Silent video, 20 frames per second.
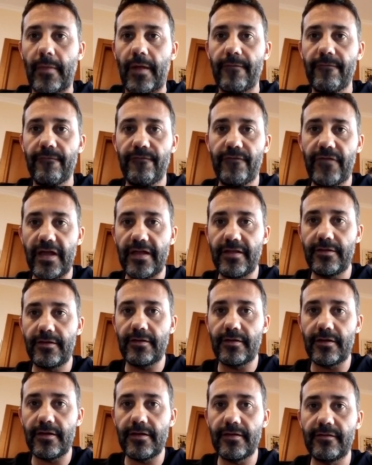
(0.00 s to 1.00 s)

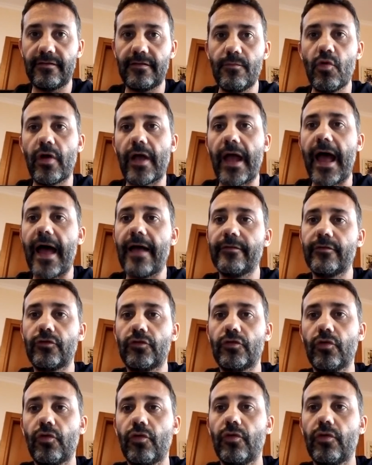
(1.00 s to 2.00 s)
Ventitreesimo
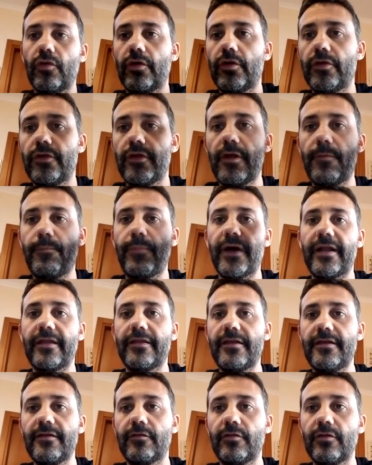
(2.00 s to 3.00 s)
canto eh, del
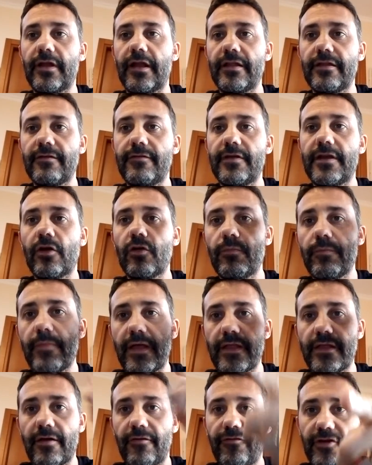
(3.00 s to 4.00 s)
Paradiso della Divina
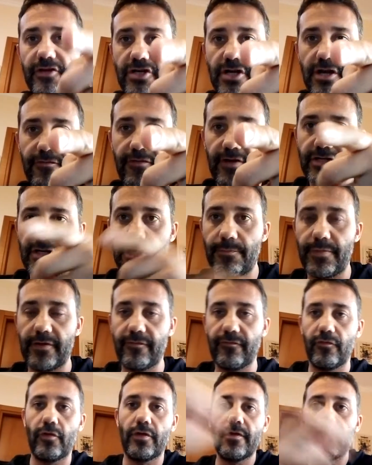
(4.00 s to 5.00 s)
Commedia, facile facile
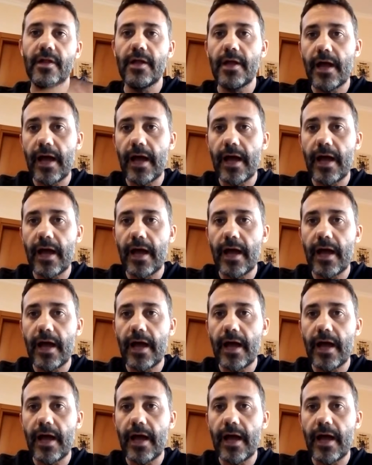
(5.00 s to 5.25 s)
per voi.